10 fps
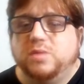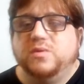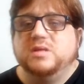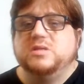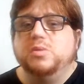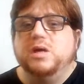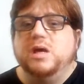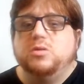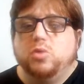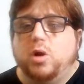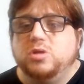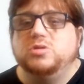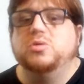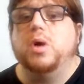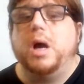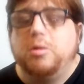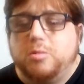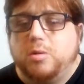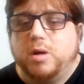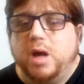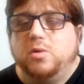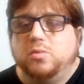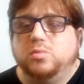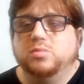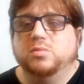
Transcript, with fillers: deveria ser obrigatório de qualquer um.